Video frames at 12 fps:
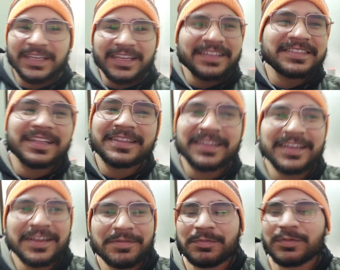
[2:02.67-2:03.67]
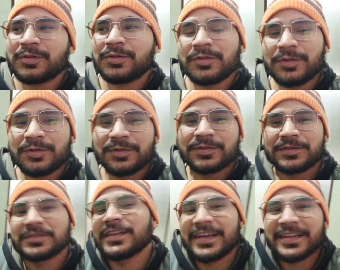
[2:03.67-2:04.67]
चलिए चलते हैं अब आपको
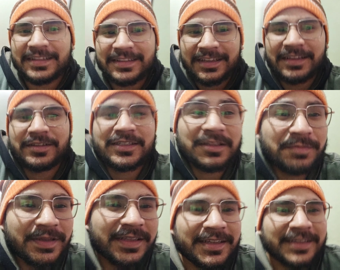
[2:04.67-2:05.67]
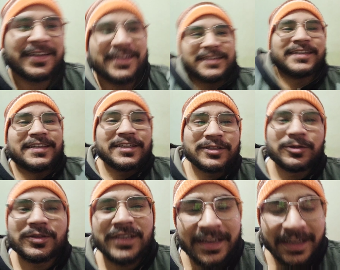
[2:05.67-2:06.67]
लेके चलते हैं छत पे
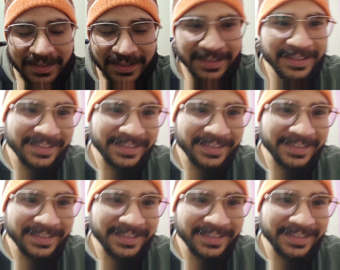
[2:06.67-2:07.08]
ध्वज लहराते